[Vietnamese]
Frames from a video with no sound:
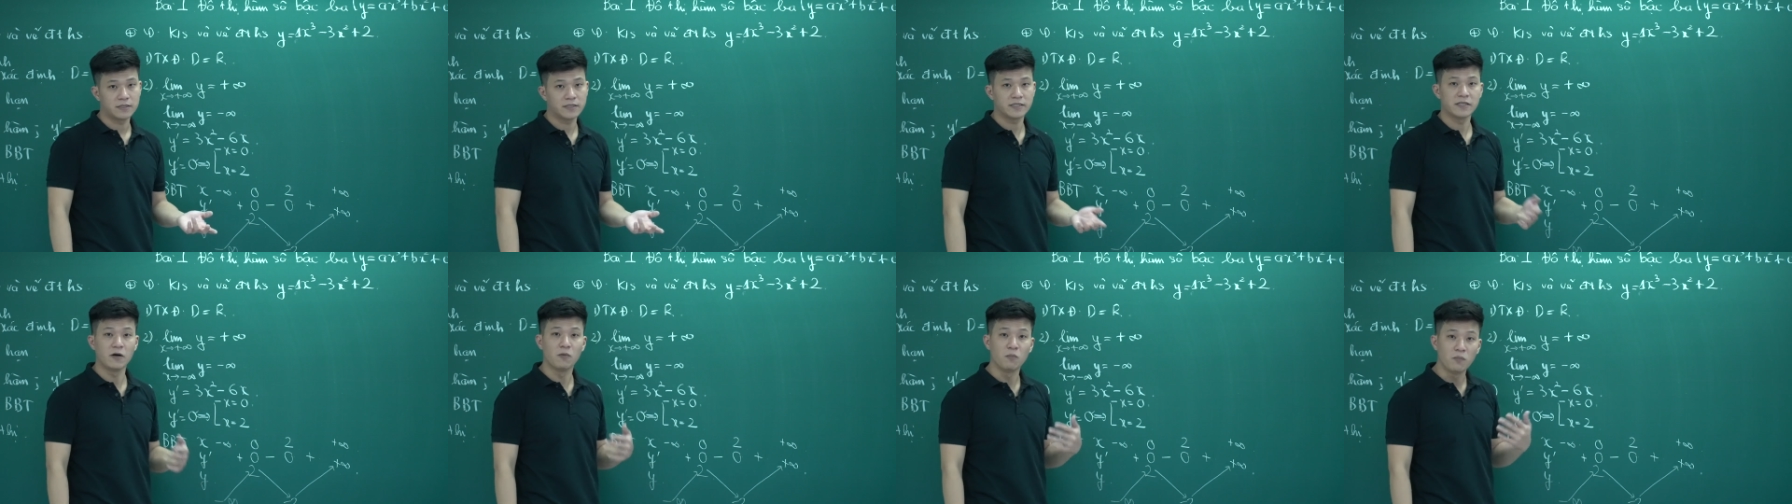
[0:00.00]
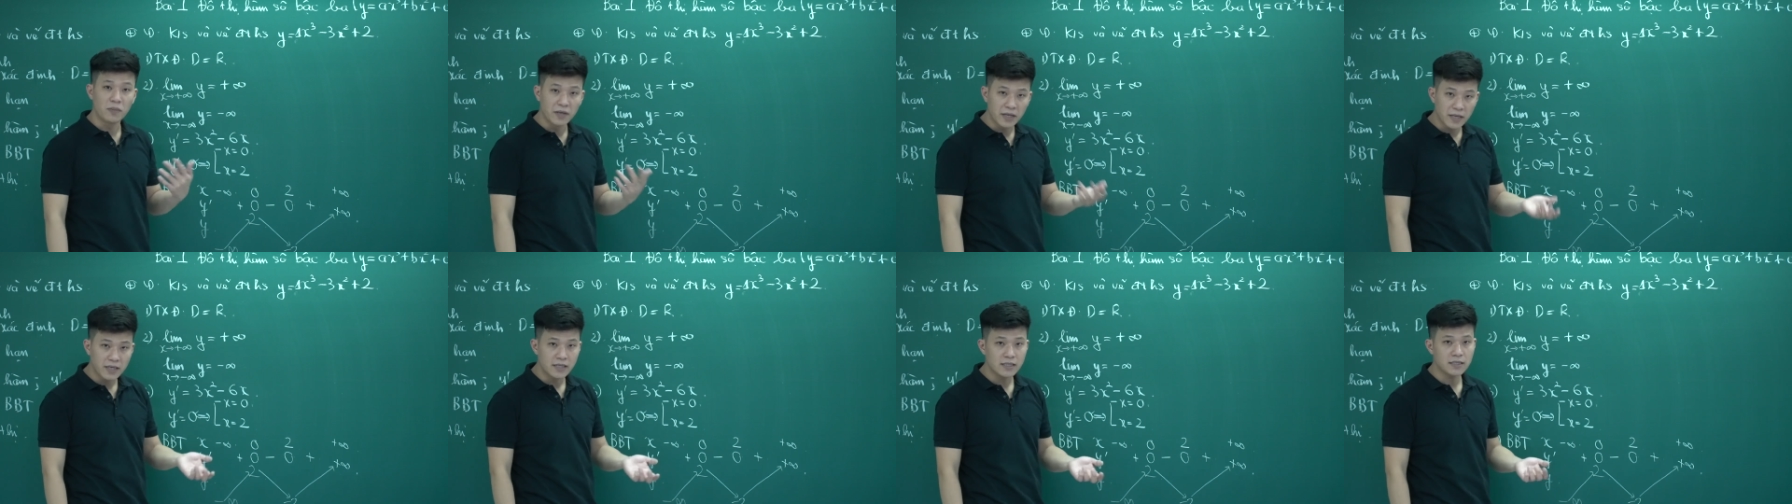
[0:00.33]
đồng
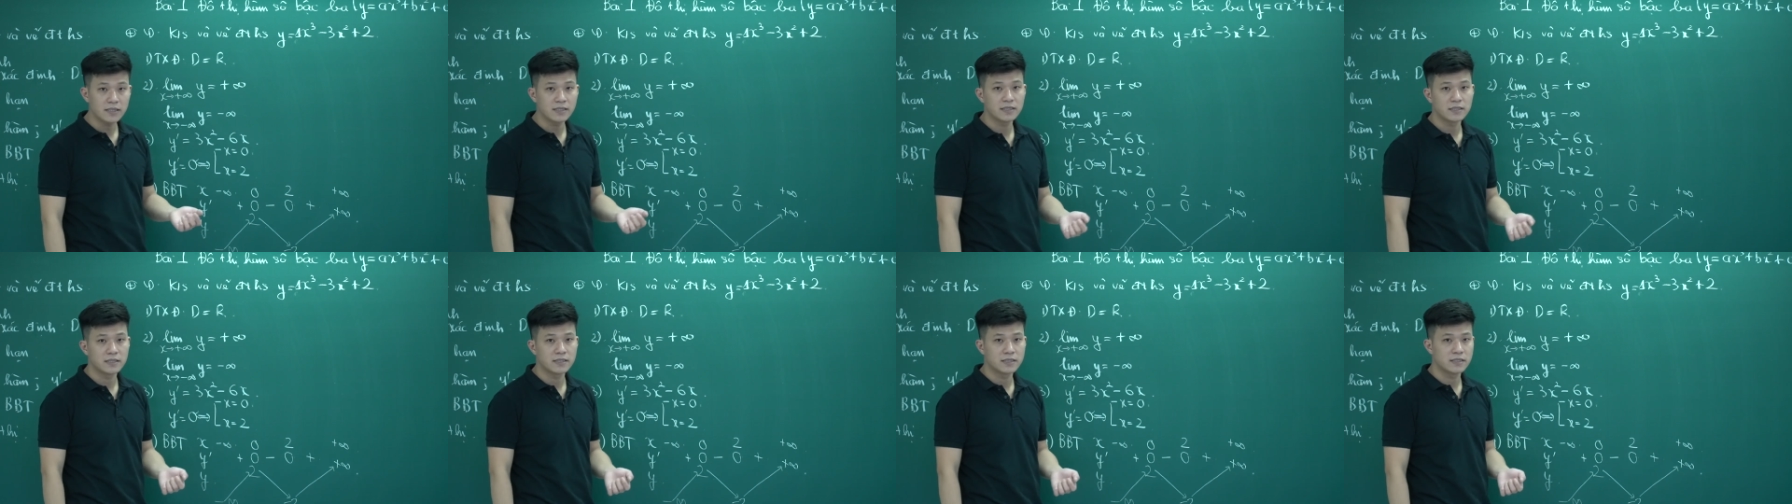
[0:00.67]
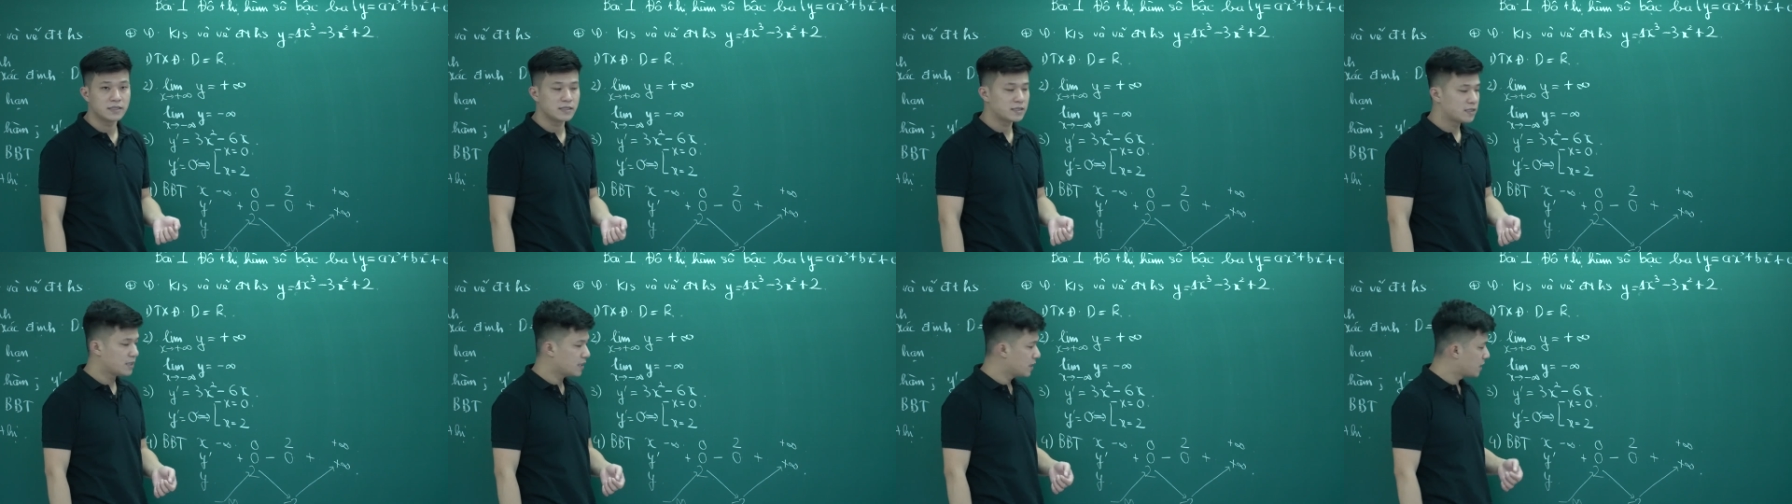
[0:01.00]
biến,
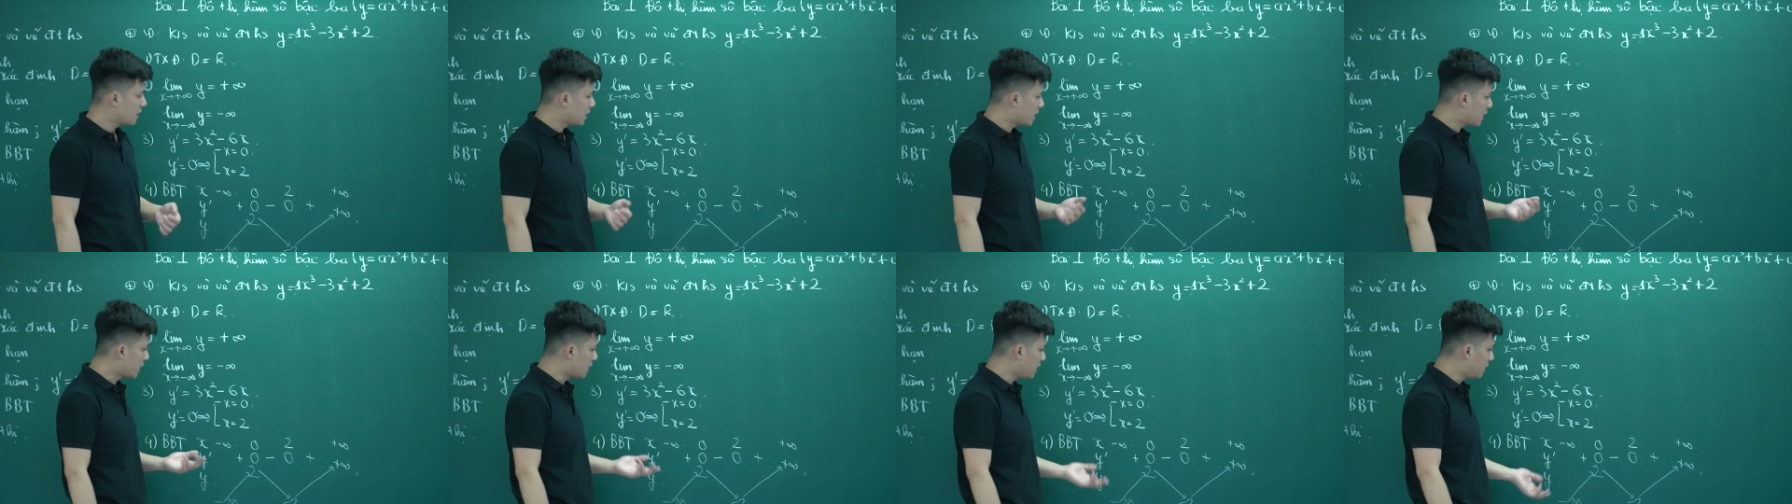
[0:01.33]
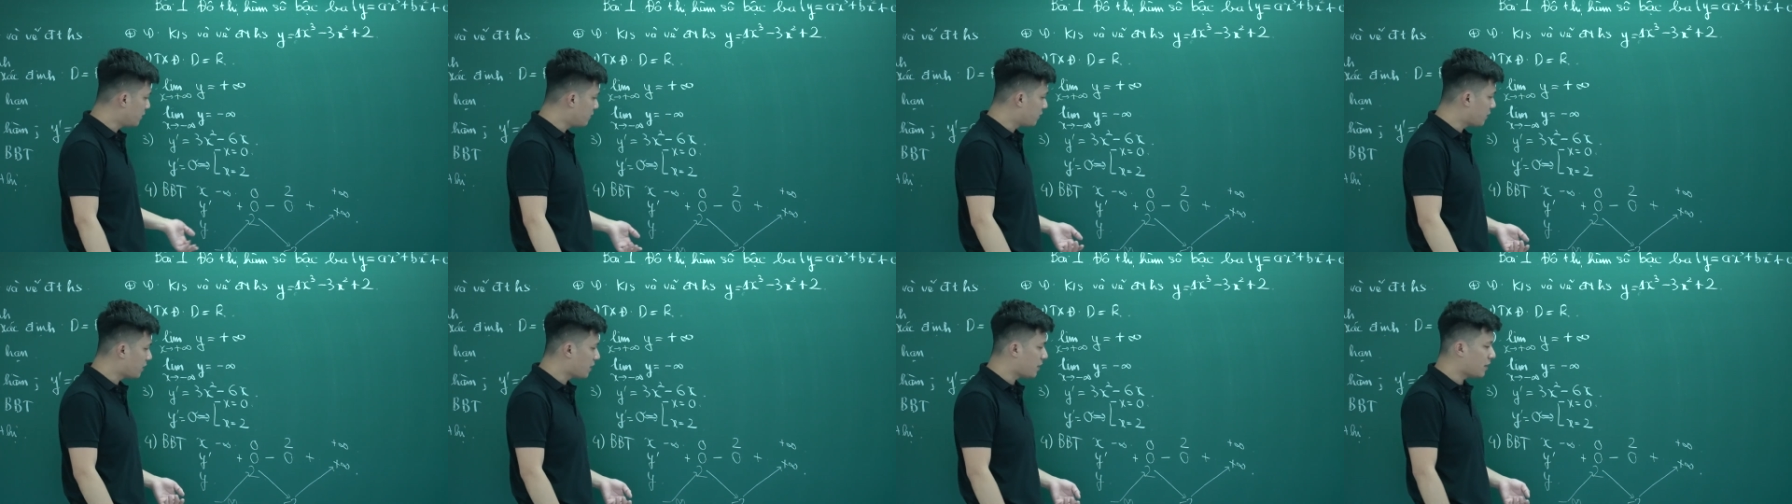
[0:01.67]
khái
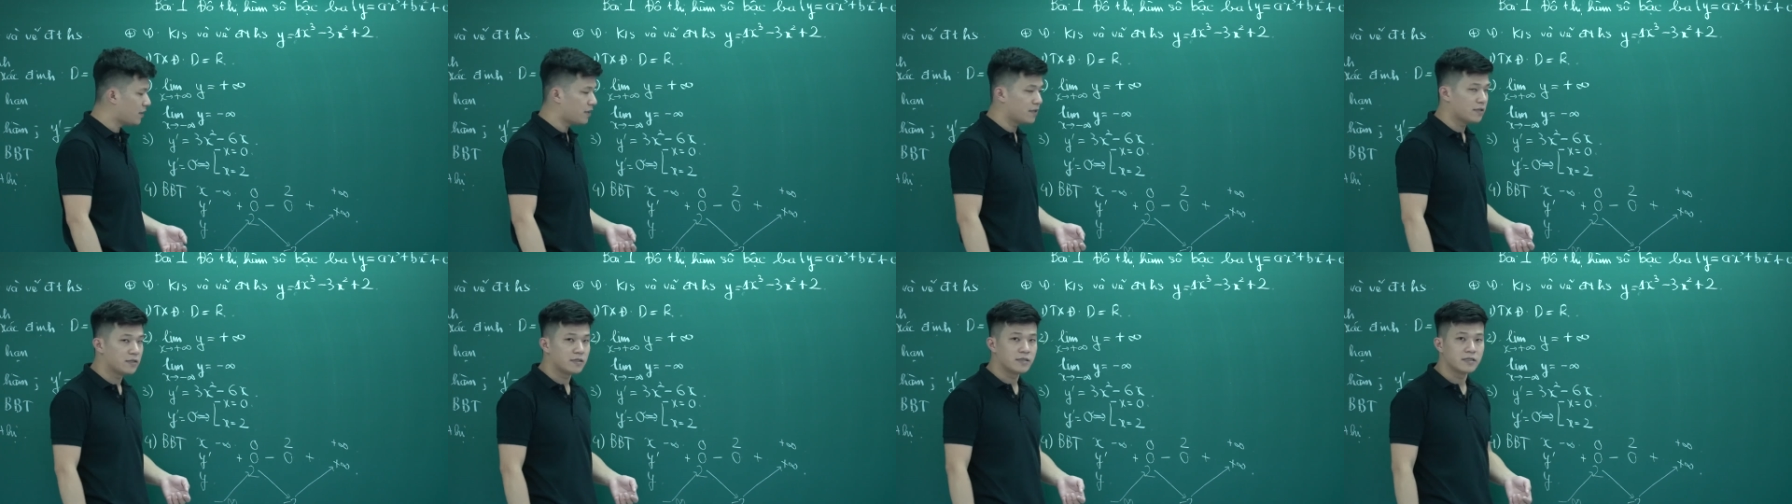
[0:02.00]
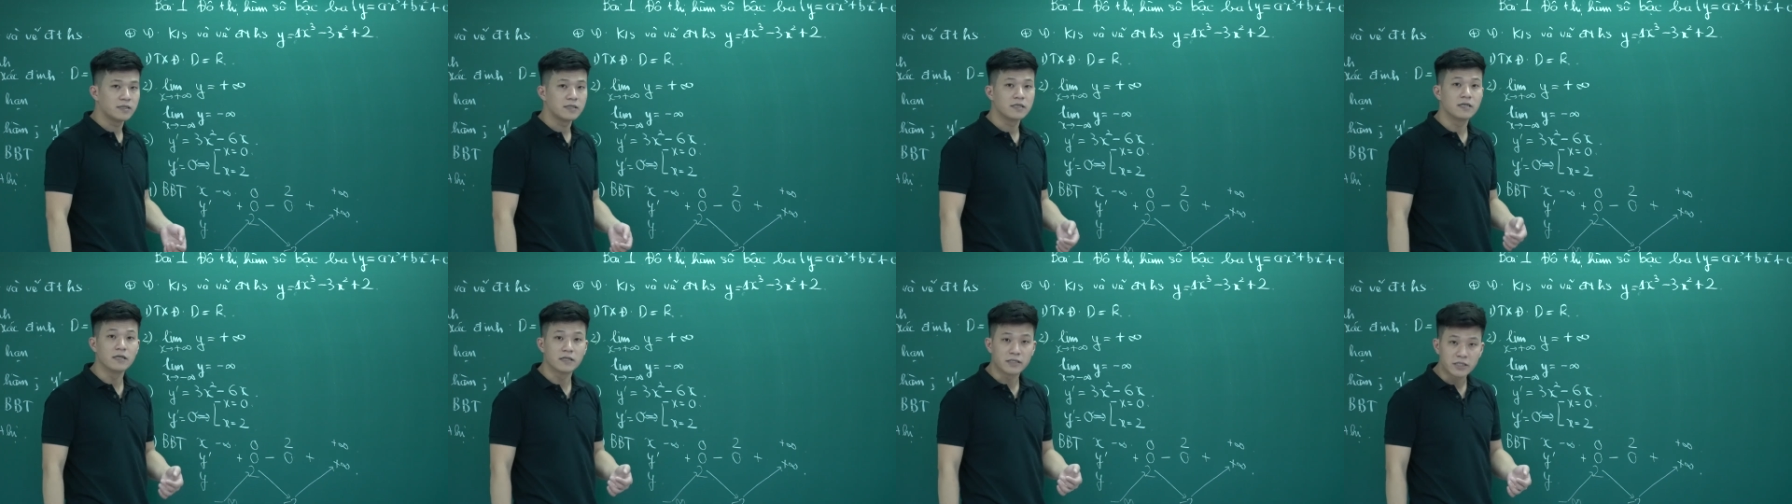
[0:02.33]
niệm về
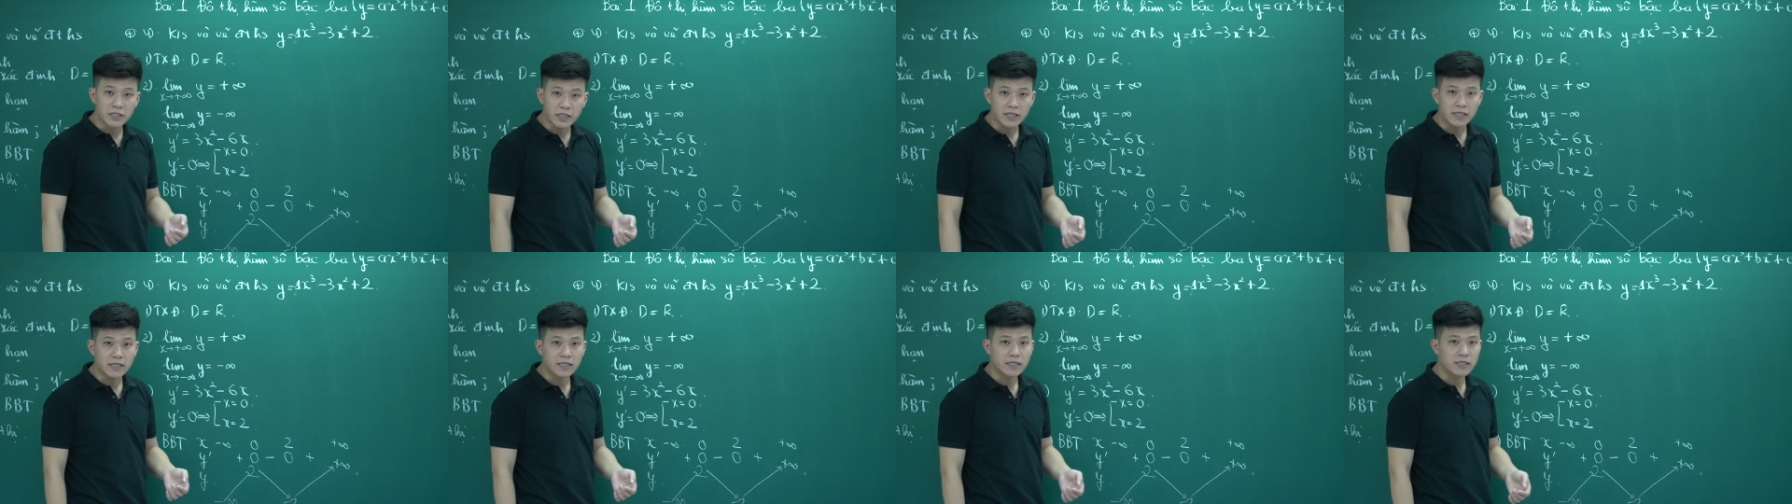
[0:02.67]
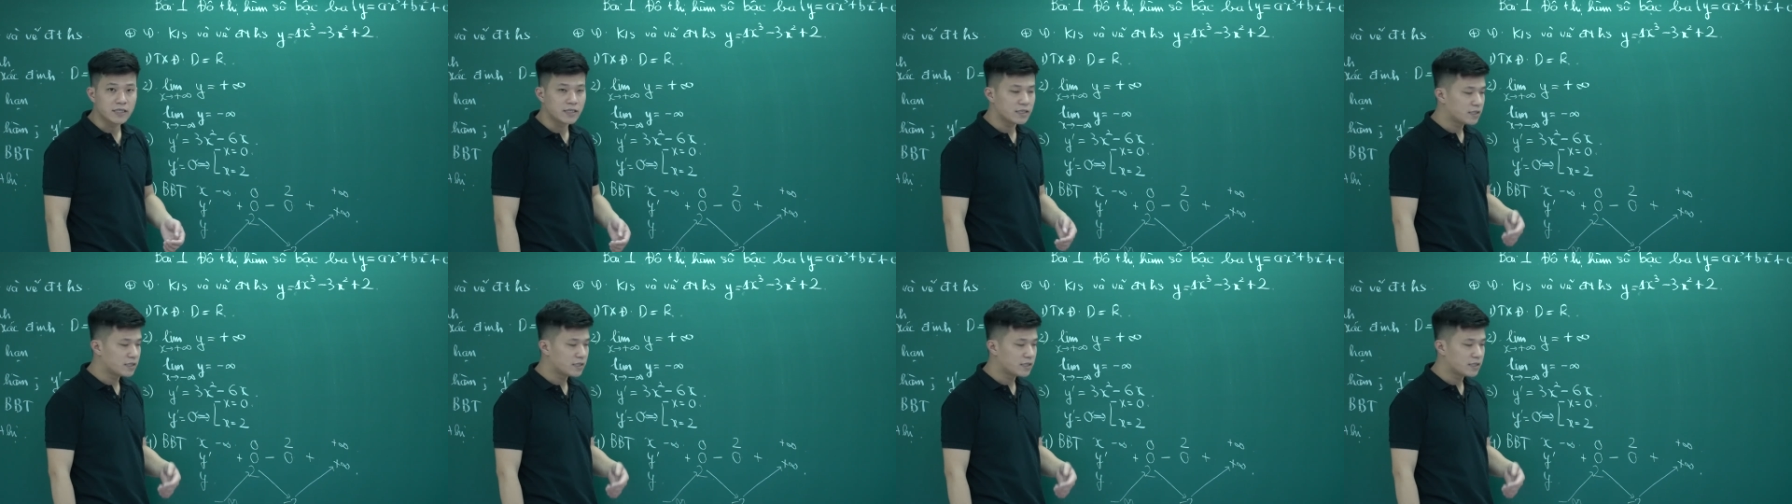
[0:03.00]
cực trị.